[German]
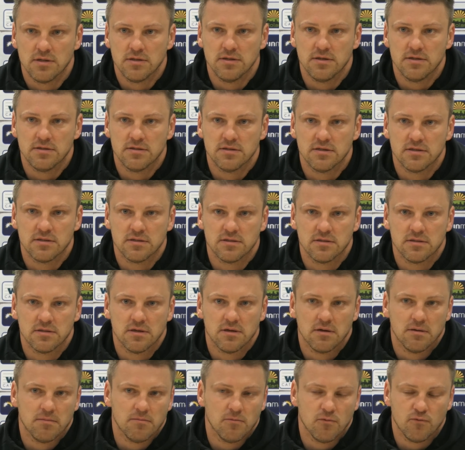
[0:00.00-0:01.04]
dieses
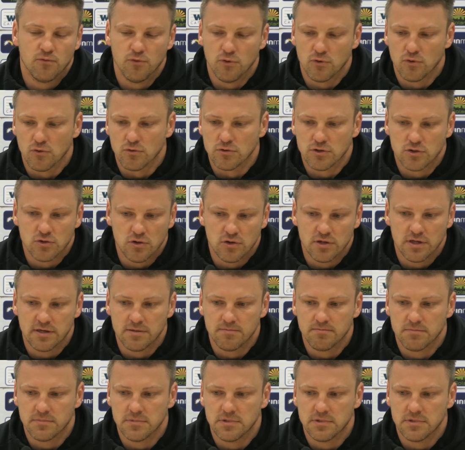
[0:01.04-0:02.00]
äh, Führungstore,